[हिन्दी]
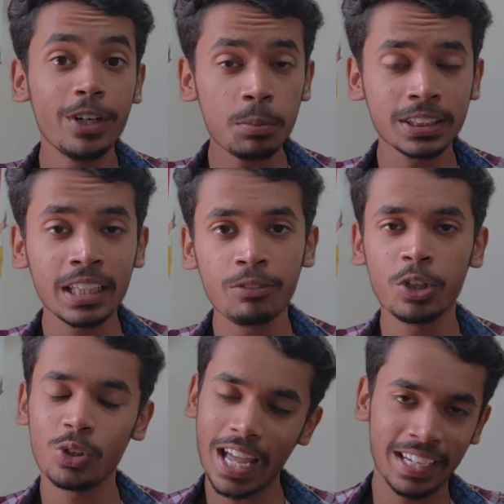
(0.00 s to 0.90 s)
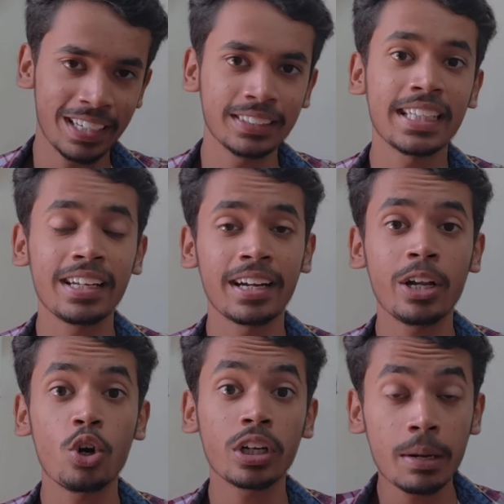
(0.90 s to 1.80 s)
वीडियो पसंद है वीडियो तो को लाइक करना शेयर
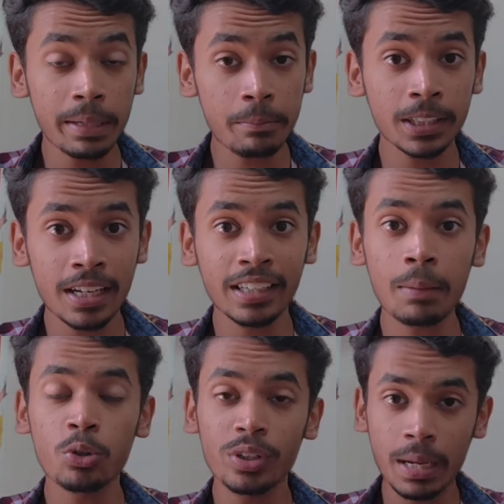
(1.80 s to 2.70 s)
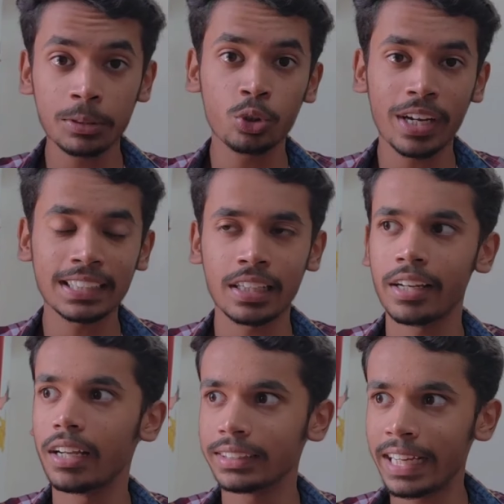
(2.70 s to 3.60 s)
करना और कमेंट में बताना कि आप लोग को ये एपिसोड कैसा
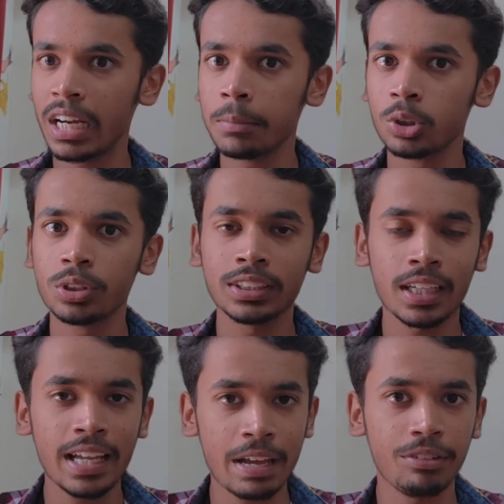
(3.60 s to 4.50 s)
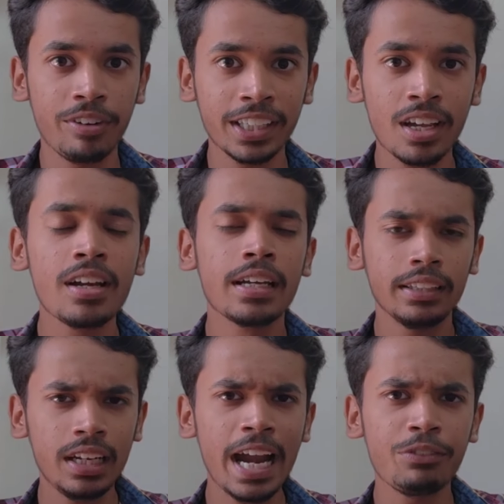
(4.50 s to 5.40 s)
लगा सेकंड एपिसोड से ज़्यादा हैवी वेट था
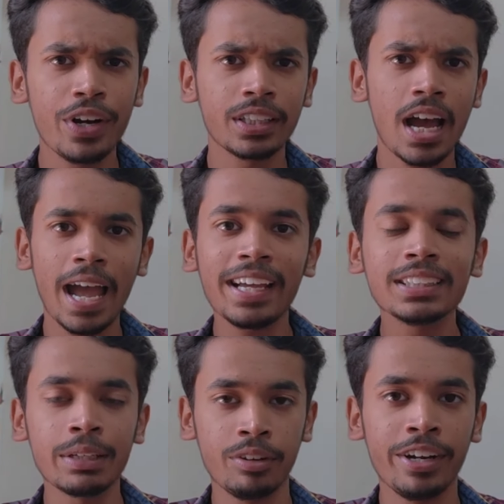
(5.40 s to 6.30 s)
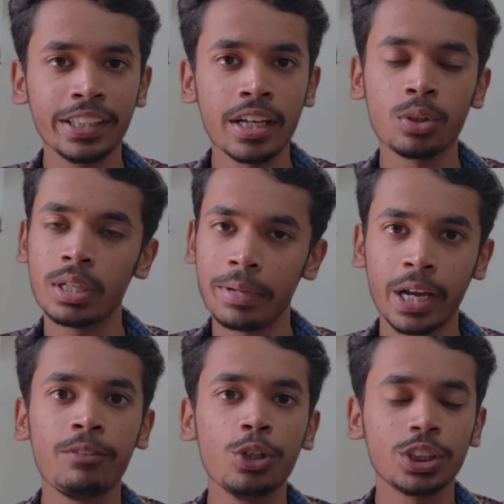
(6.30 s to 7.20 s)
या लाइट वेट था आई गेस हैवी वेट था क्योंकि
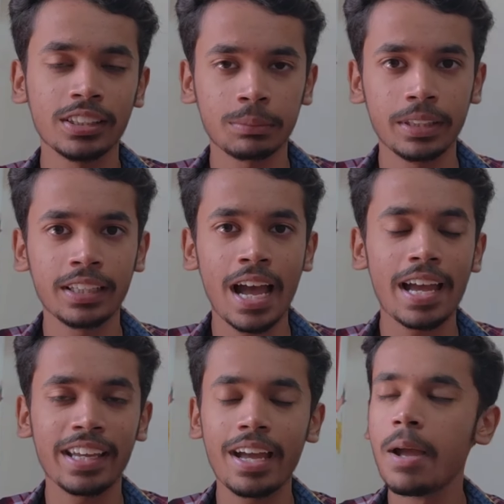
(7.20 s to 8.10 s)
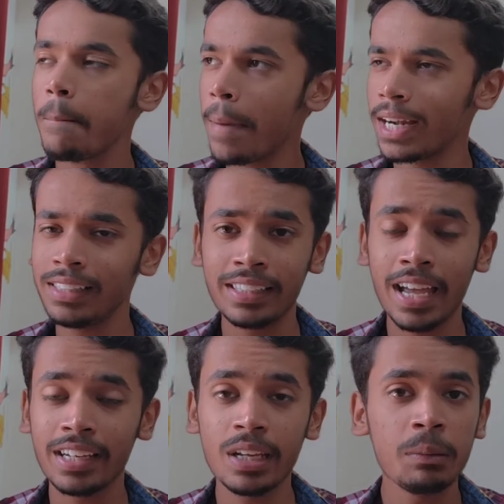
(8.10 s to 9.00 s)
मेगा एवोल्यूशन इसमें दिखाया गया है बैटल
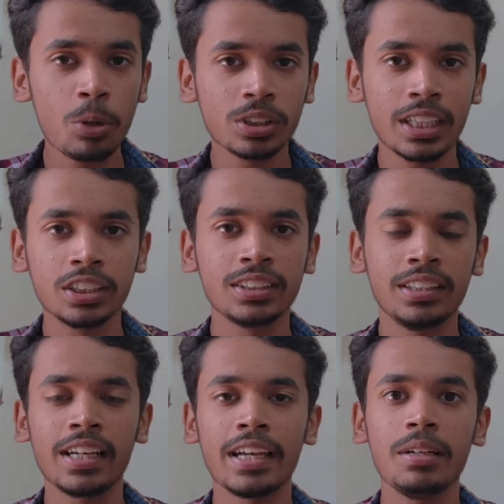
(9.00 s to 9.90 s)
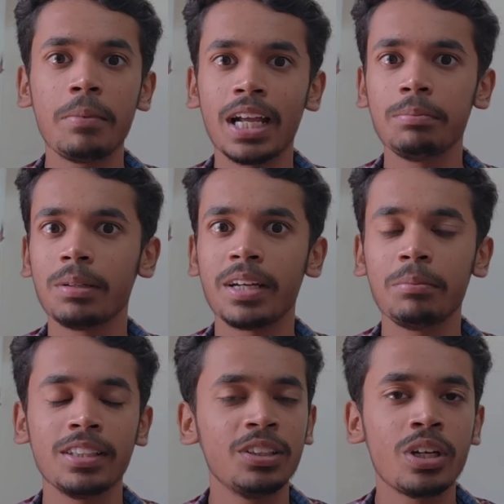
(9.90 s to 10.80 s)
दिखाई गई एंड बहुत सारी चीज़ें दिखाई गई बाद में
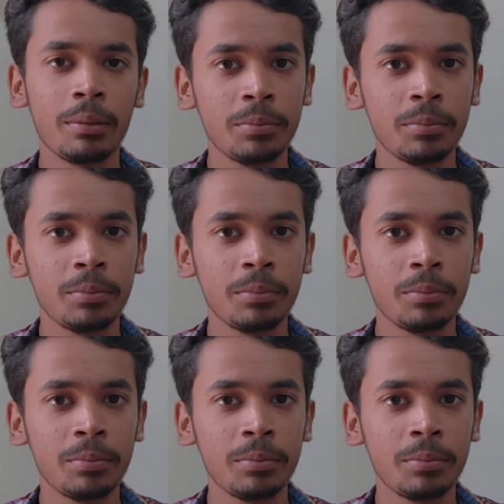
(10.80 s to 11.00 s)
हमारी बंदी तो हर